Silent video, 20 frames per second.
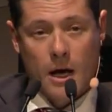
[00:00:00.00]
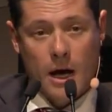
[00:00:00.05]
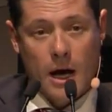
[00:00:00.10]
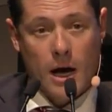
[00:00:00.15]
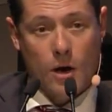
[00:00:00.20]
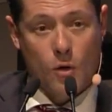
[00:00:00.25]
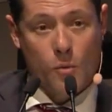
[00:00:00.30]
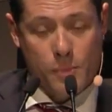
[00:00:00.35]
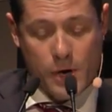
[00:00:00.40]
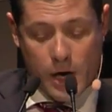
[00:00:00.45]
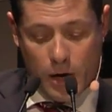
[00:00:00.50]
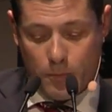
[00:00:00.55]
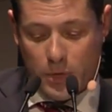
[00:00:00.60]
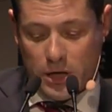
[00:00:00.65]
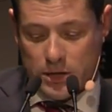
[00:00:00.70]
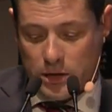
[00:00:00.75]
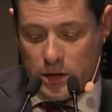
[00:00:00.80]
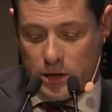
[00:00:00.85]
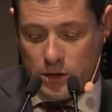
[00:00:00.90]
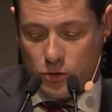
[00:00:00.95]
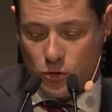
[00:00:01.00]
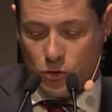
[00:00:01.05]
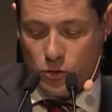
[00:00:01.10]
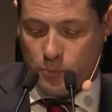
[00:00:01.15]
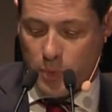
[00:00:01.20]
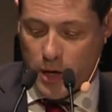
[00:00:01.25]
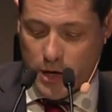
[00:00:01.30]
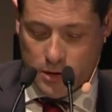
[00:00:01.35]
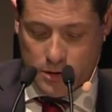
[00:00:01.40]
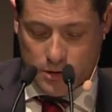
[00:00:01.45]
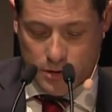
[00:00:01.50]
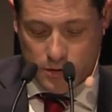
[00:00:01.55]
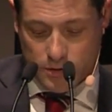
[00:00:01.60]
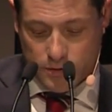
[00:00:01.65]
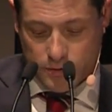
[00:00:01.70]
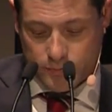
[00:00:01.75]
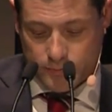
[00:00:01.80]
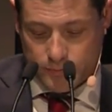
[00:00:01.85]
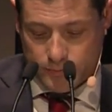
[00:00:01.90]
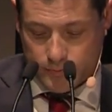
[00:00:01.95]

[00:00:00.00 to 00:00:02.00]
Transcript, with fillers: a comprar más en estos países.